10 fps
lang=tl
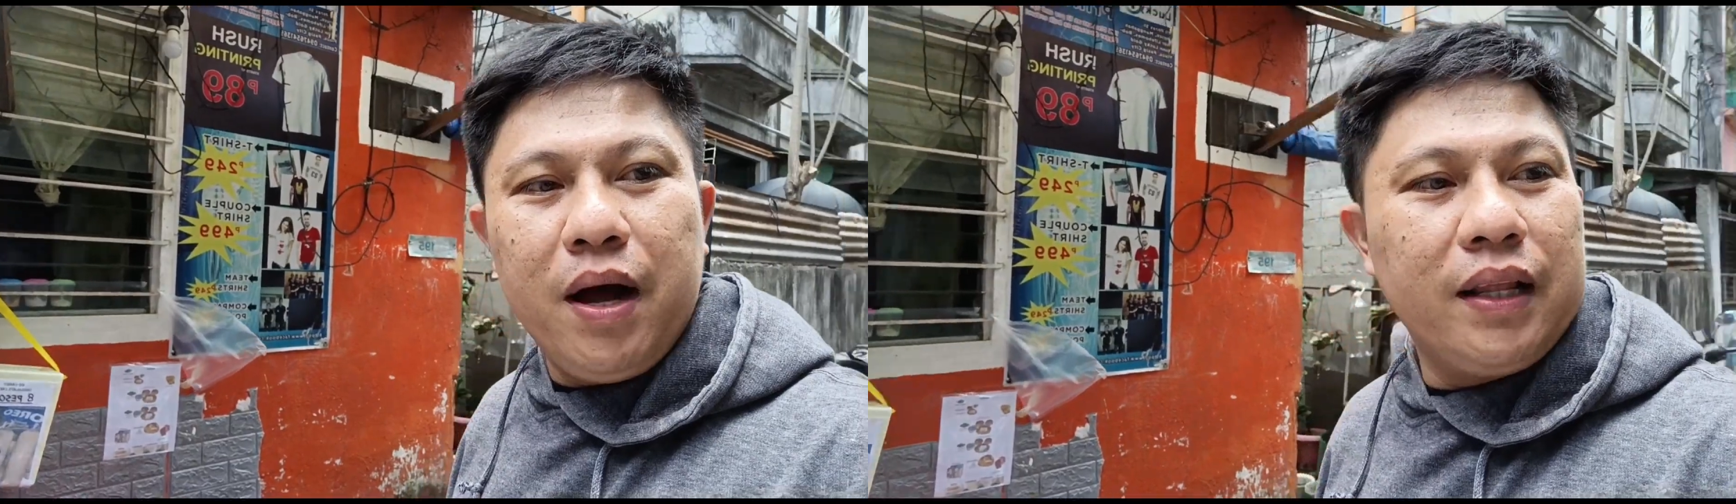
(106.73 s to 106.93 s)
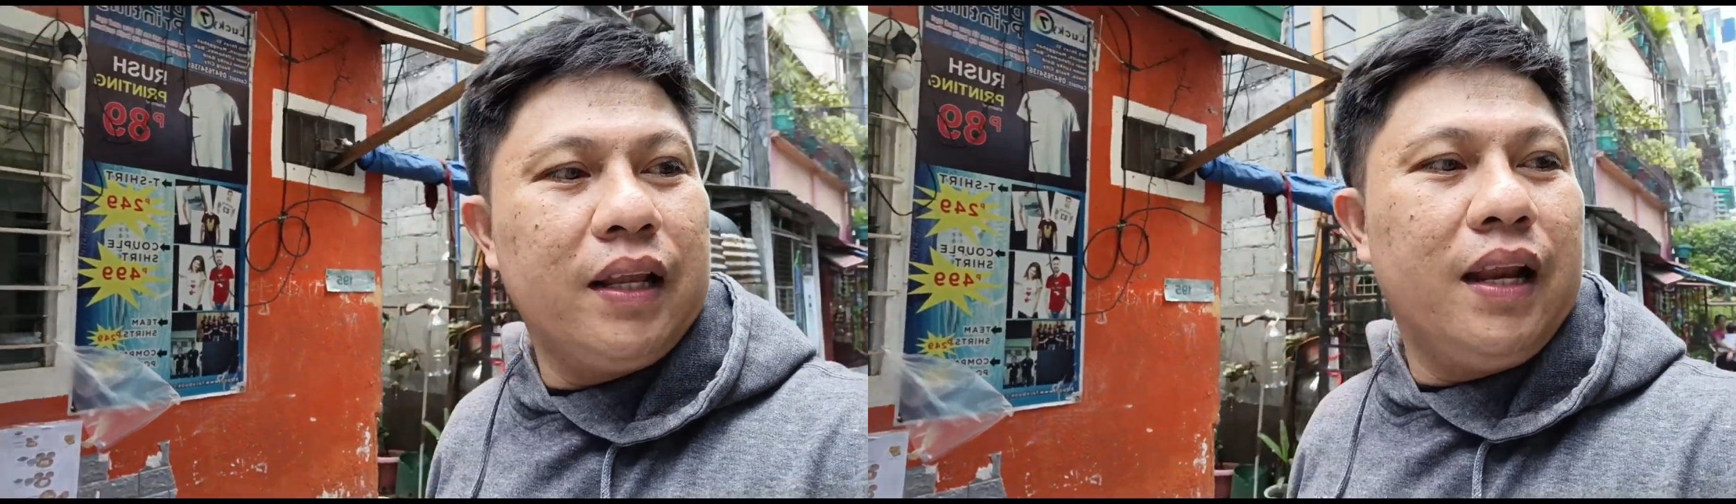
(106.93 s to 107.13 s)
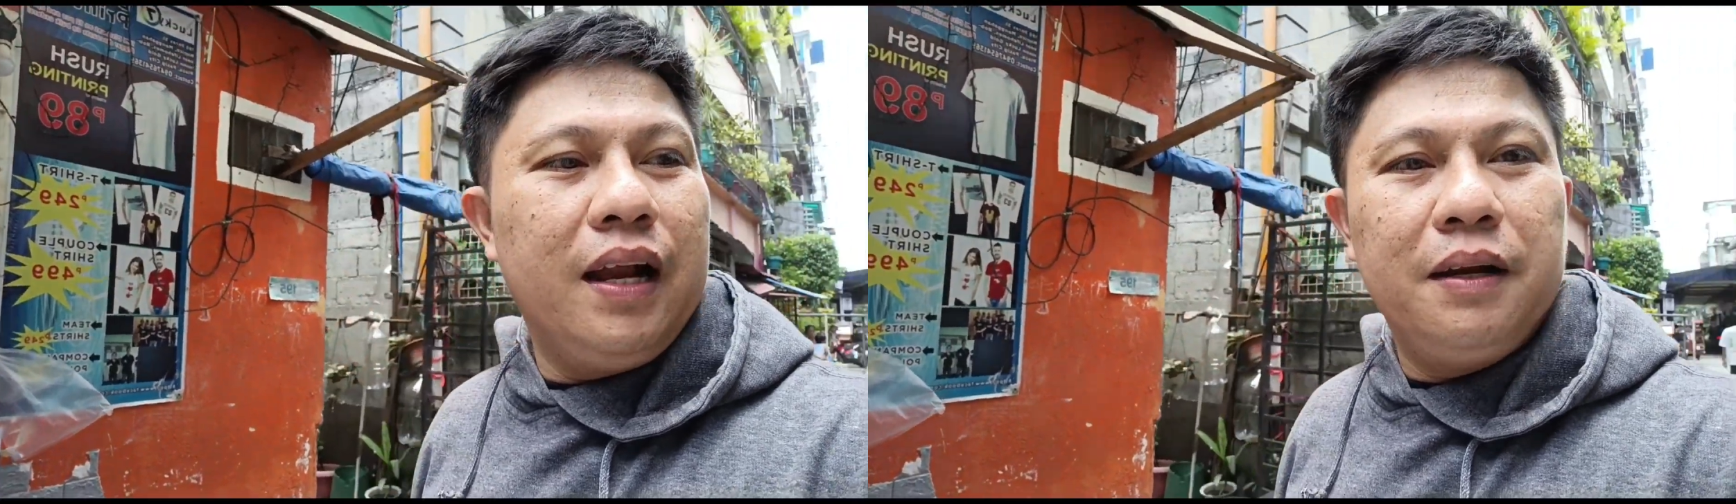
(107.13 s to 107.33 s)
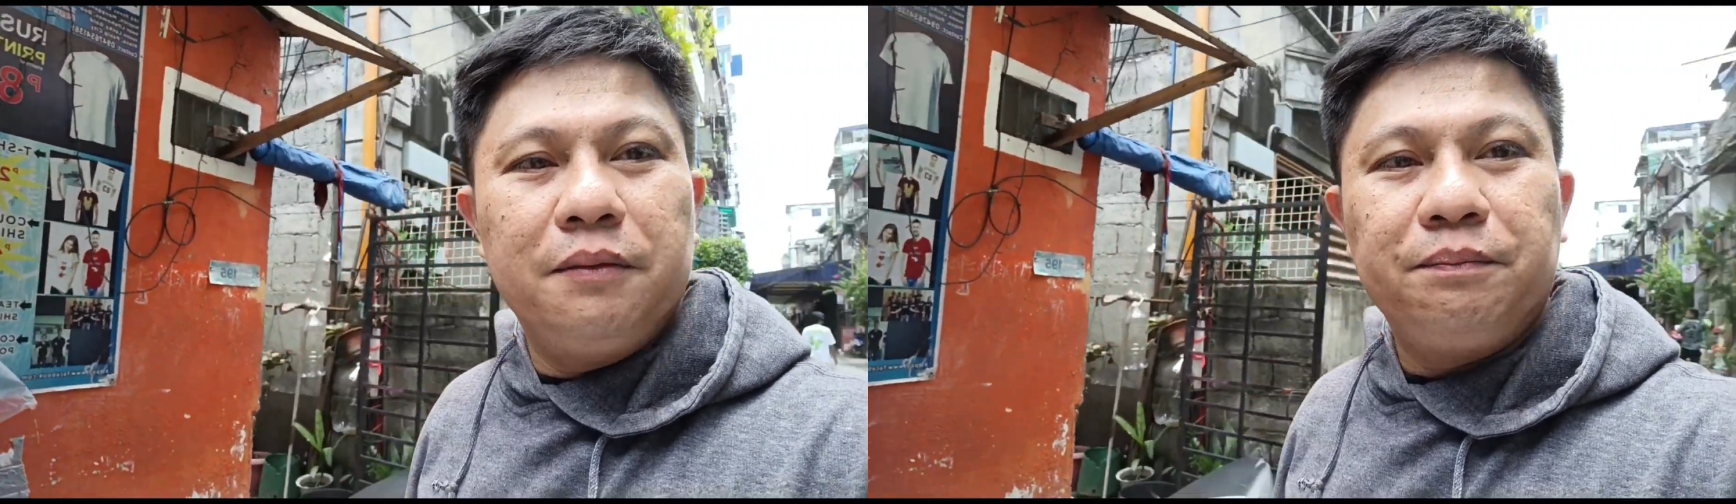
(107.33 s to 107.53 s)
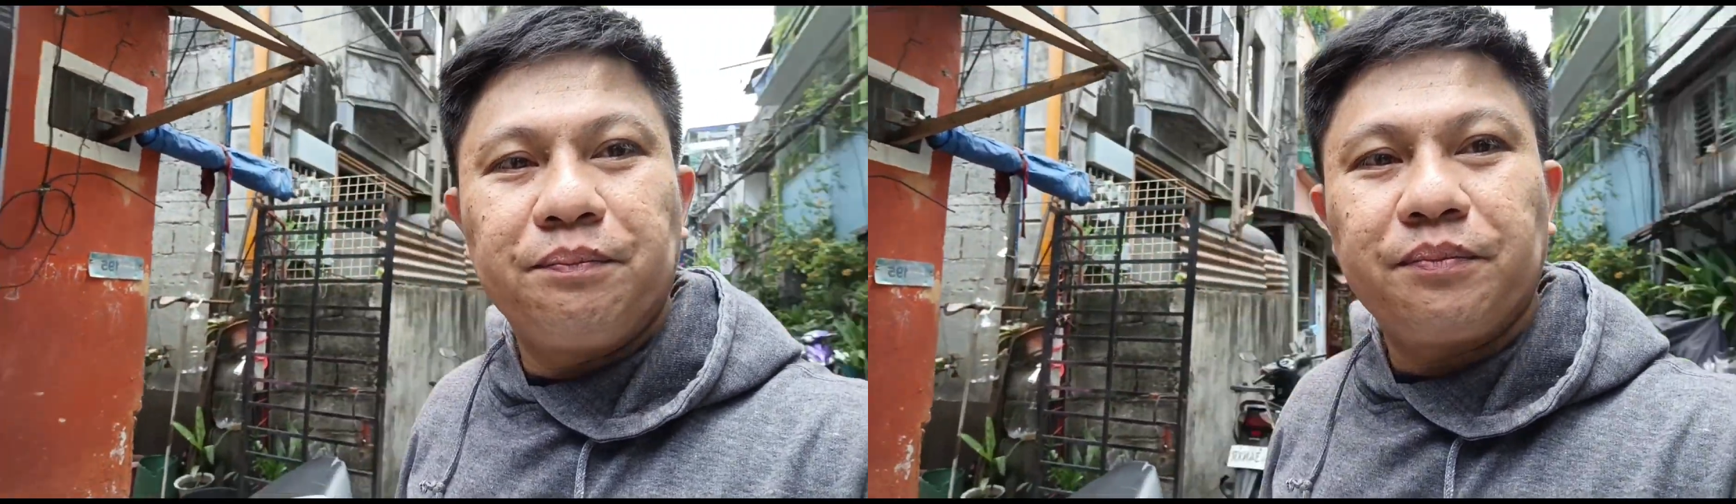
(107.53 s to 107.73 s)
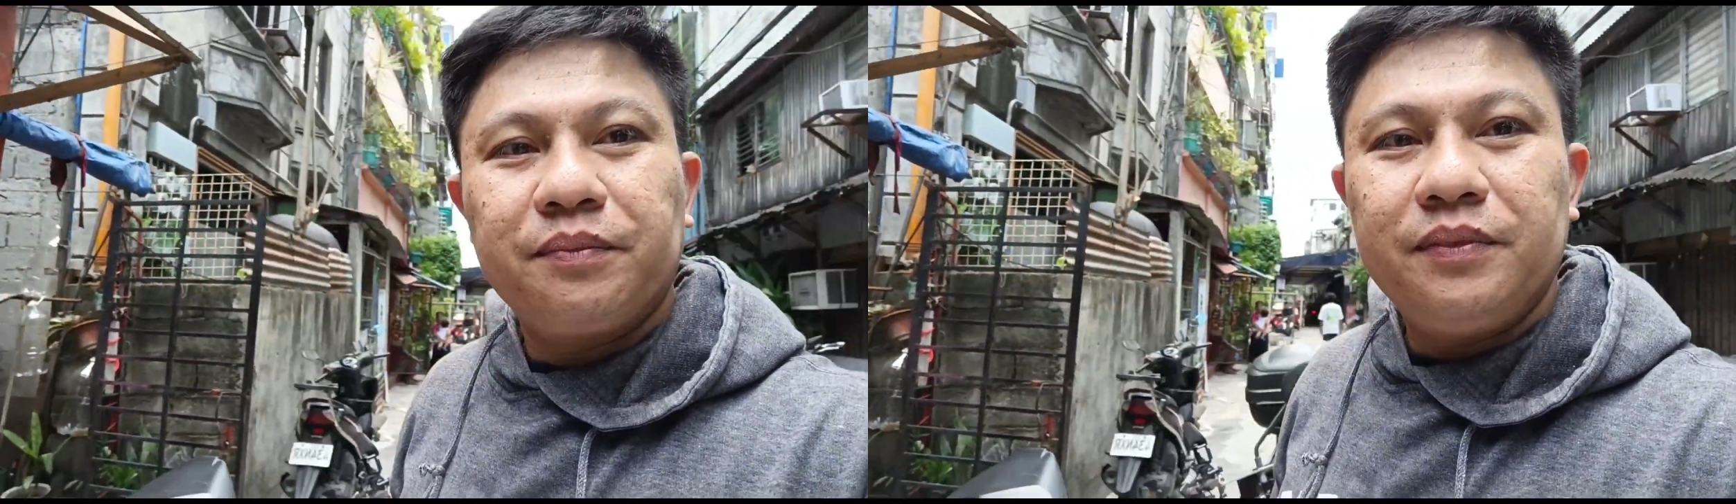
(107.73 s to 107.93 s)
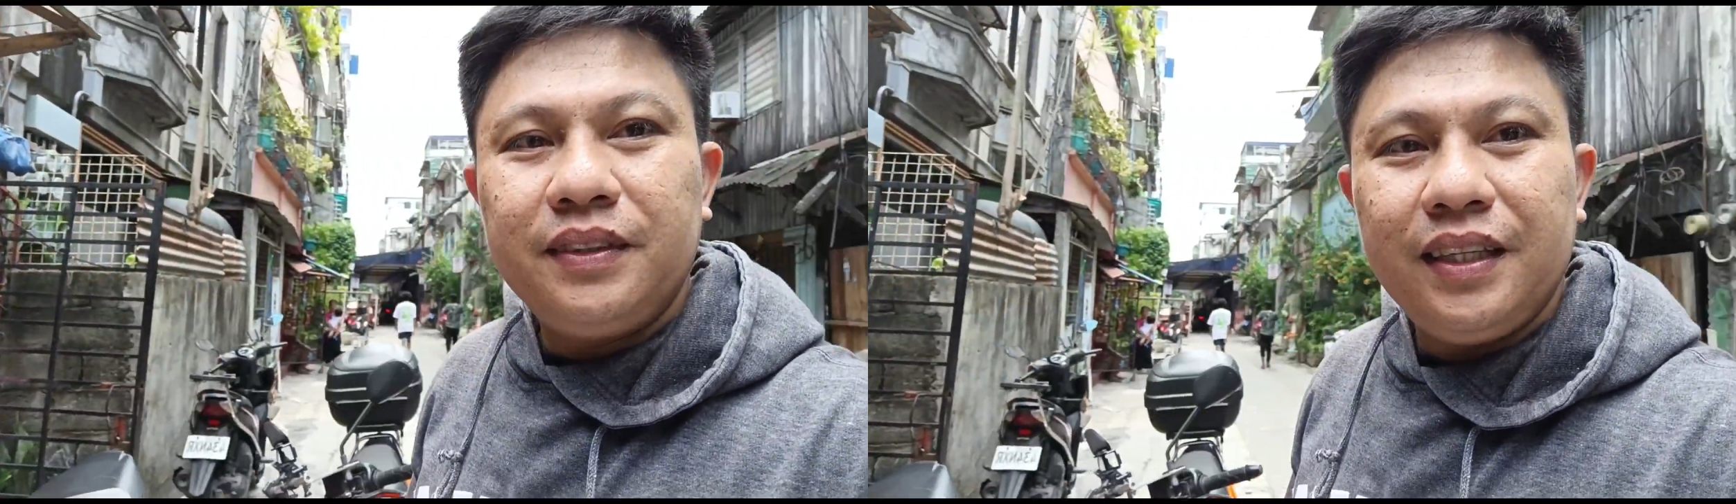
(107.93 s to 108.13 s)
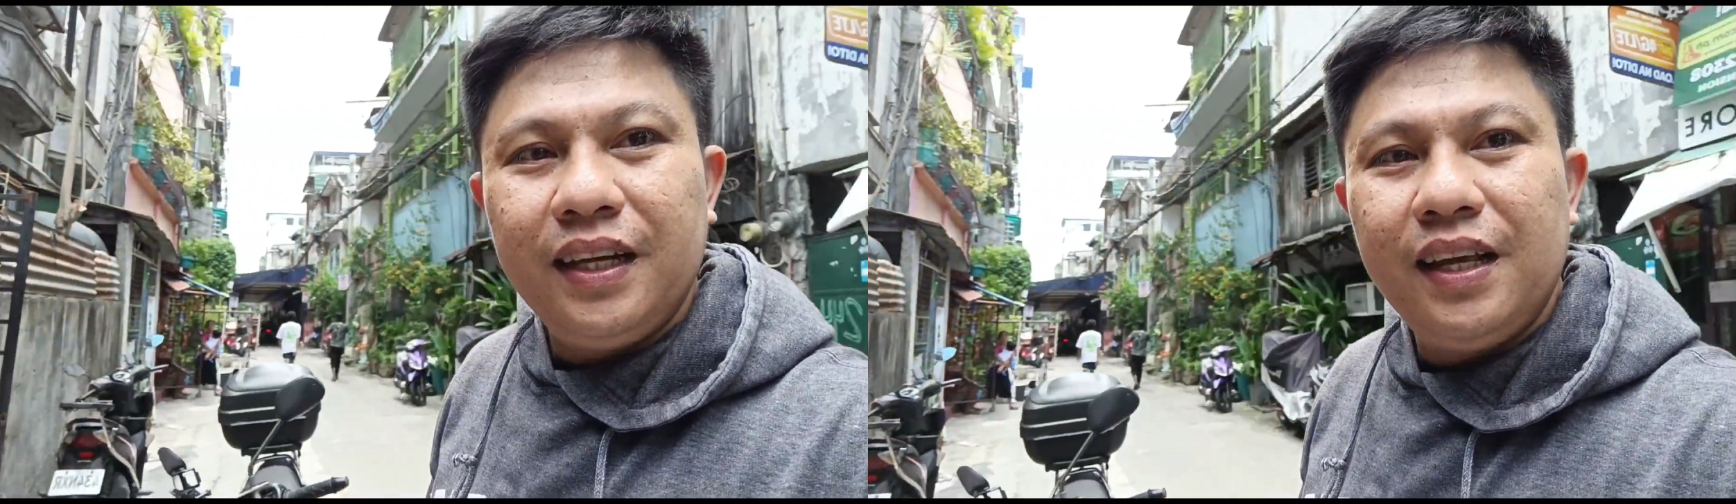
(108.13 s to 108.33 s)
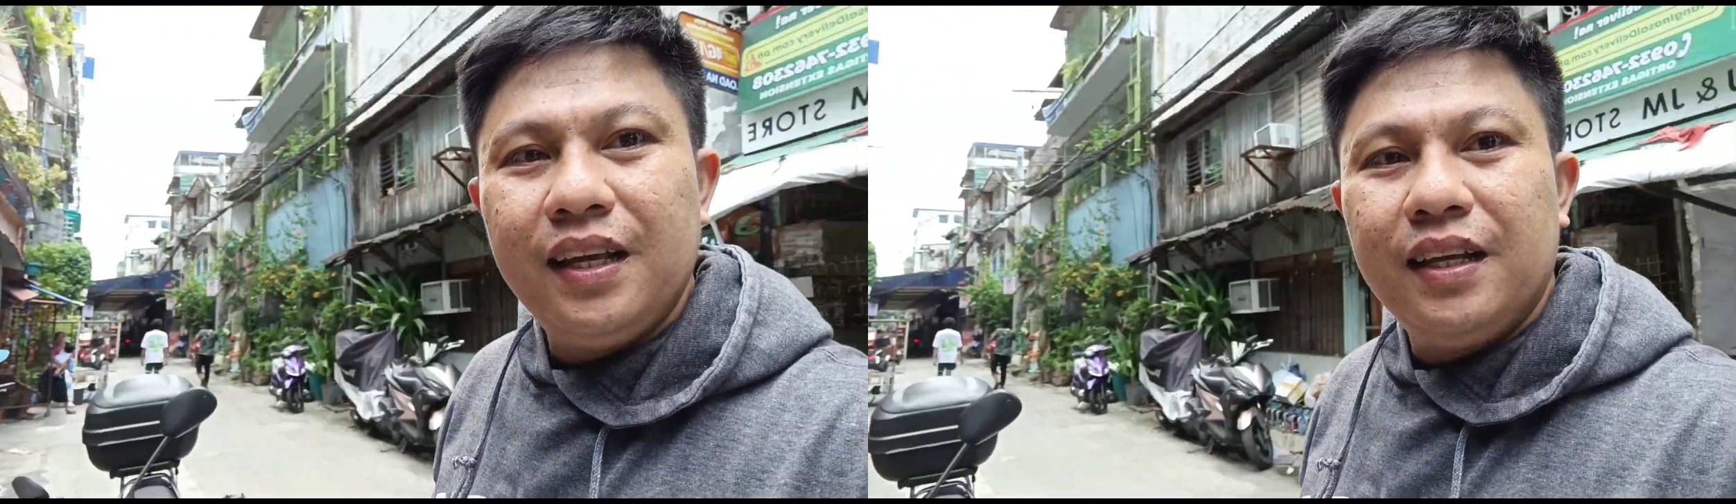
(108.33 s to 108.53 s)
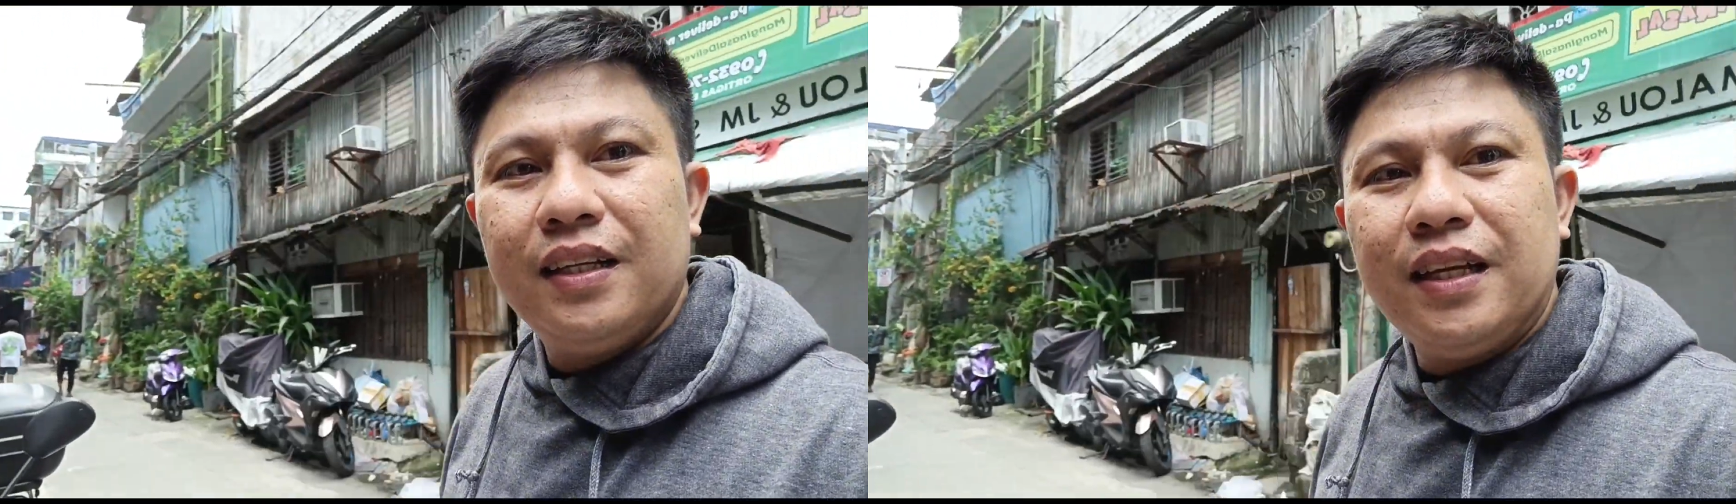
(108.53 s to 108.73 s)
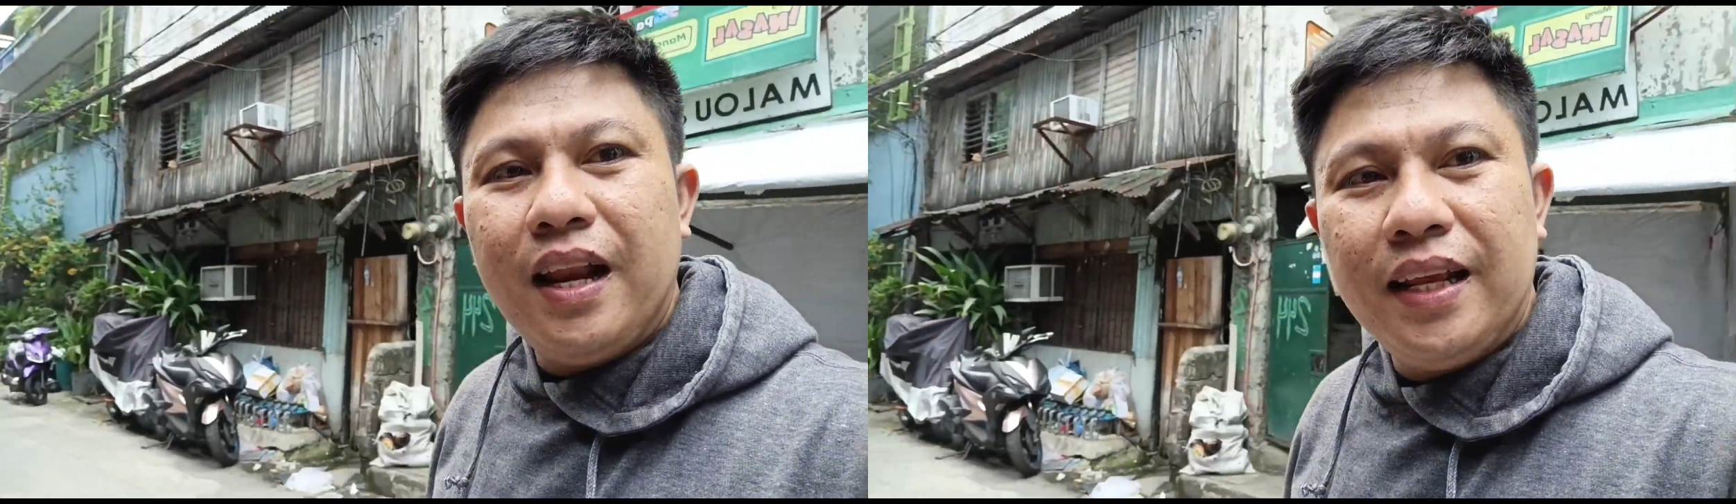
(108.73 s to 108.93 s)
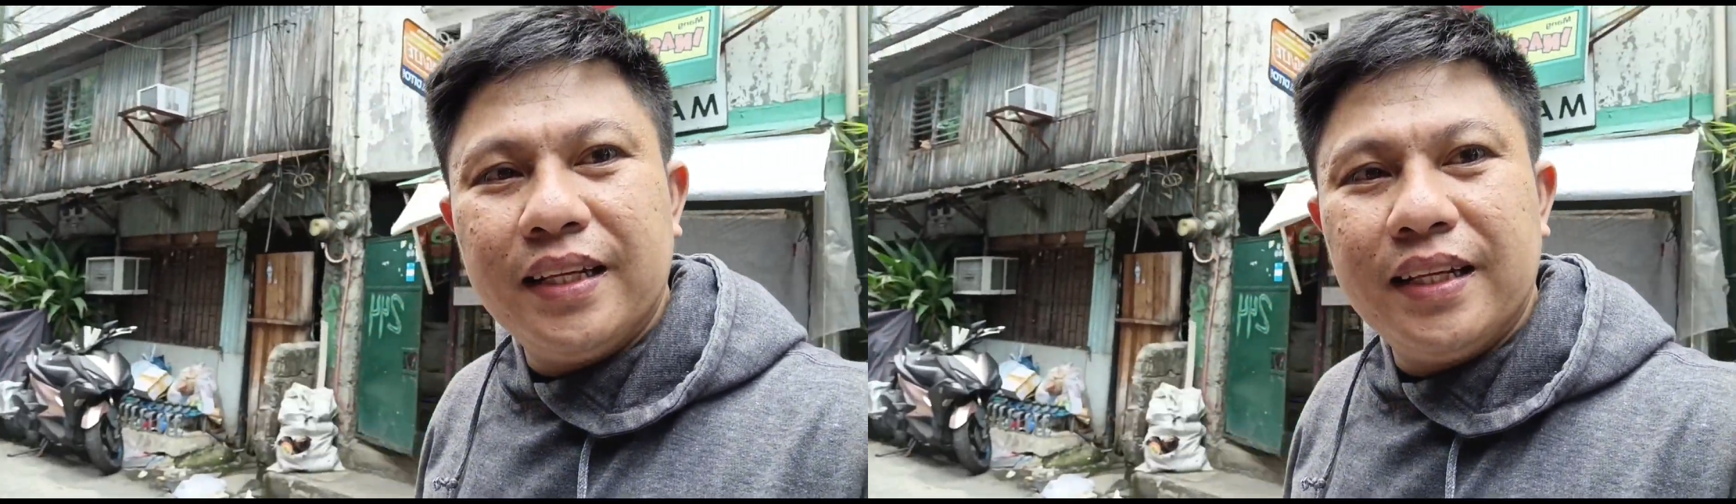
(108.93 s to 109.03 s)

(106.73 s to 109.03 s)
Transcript: ng bata nila sana